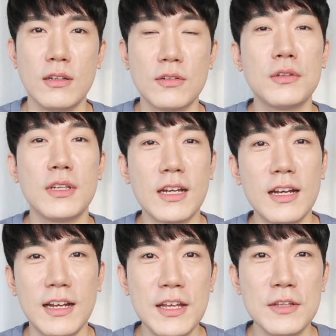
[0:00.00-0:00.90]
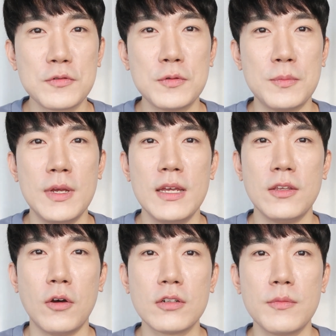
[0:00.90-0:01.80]
그러니까 좀
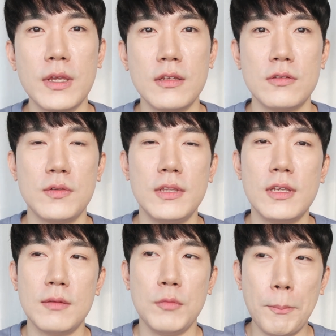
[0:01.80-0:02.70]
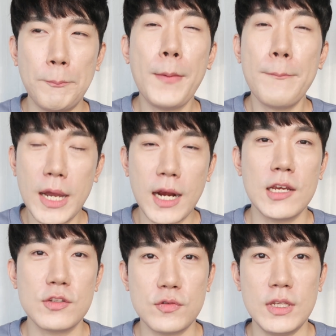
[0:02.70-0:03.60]
여름에는 최대한 몇 번만 갈
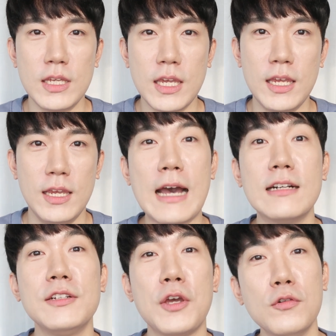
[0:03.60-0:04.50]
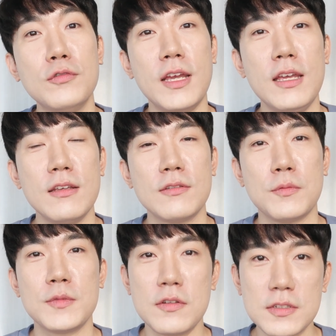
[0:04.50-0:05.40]
수 있게 가을 겨울에
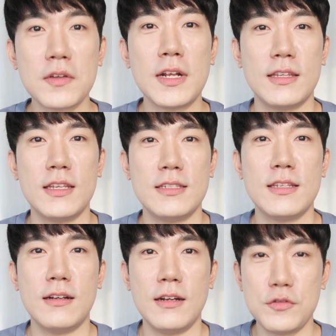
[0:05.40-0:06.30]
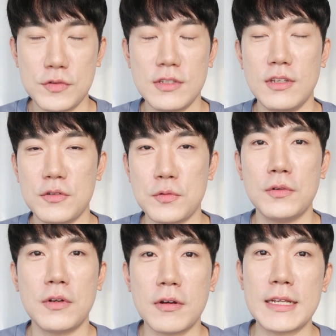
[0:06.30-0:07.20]
좀 선선할 때 시작을 해주시는 게
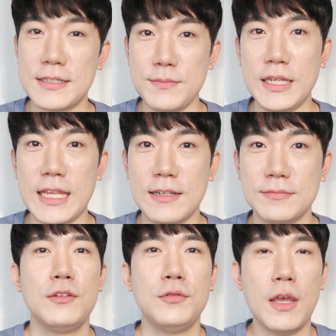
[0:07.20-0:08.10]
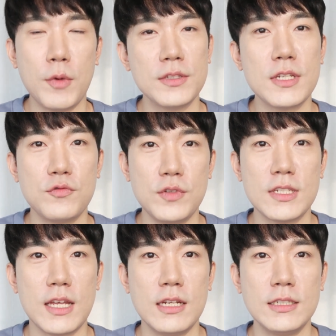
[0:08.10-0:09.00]
좋을 것 같습니다 그리고 네 번째
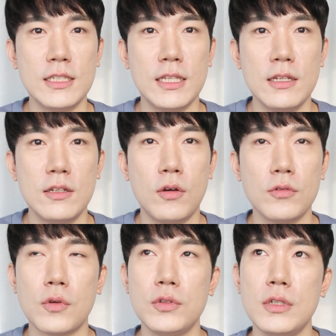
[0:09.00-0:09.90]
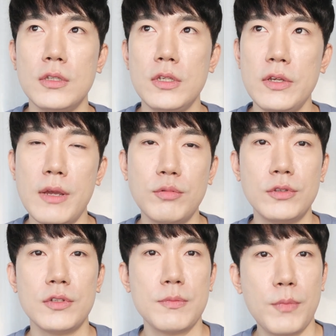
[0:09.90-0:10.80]
주의사항은 어, 저는
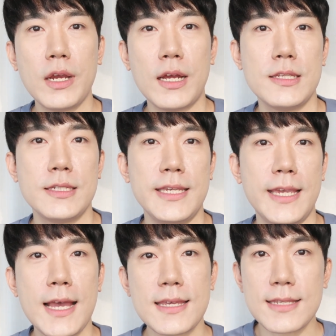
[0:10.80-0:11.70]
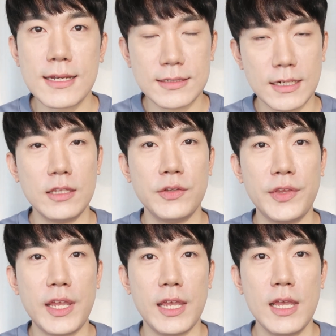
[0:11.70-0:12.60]
1회부터 10회까지 항상
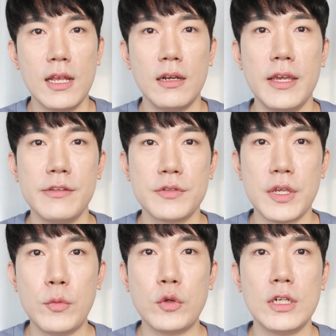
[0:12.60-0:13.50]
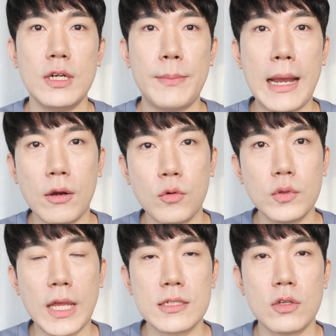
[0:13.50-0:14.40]
그랬는데 레이저 제모를
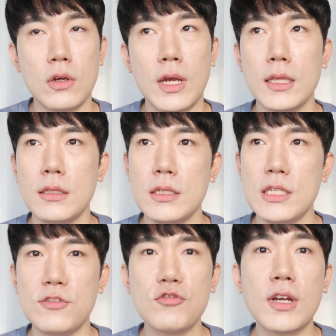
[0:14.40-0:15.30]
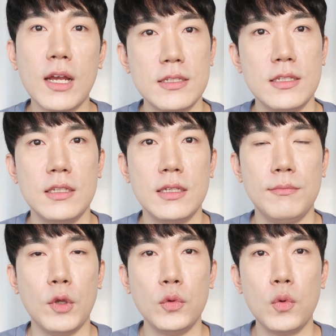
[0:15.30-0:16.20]
받고 나서 한
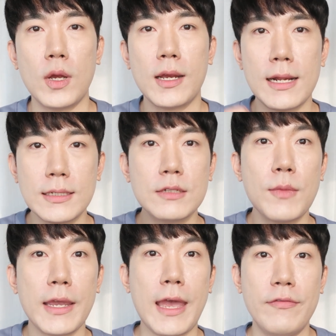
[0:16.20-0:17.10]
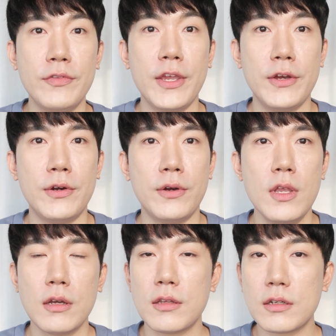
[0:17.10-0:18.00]
2주까지는 면도가 깔끔하게 안 돼요
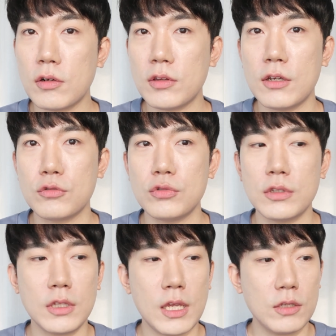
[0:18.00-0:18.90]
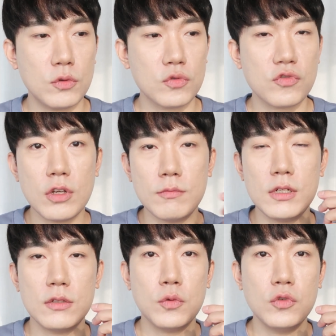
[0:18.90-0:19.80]
근데 그렇다고 그때 또
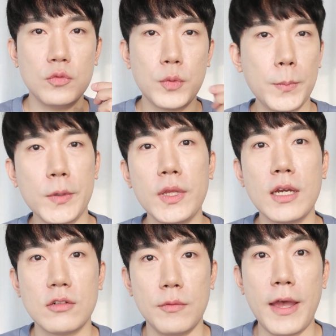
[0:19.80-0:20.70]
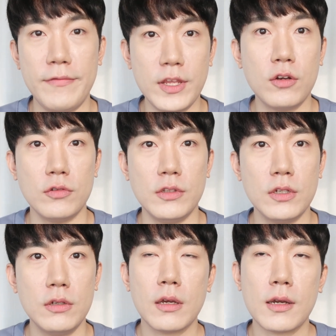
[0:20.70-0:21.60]
수염을 손으로 뽑거나 그러면 안
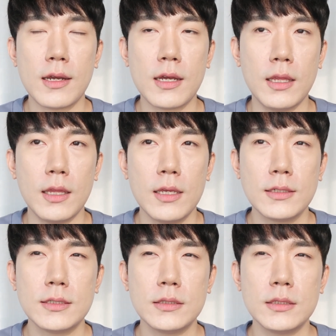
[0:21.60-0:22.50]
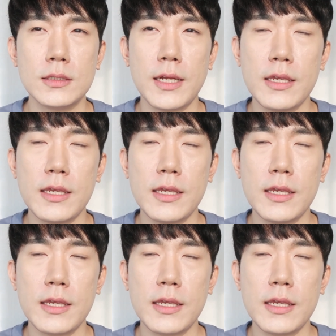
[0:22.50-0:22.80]
되거든요 약간 그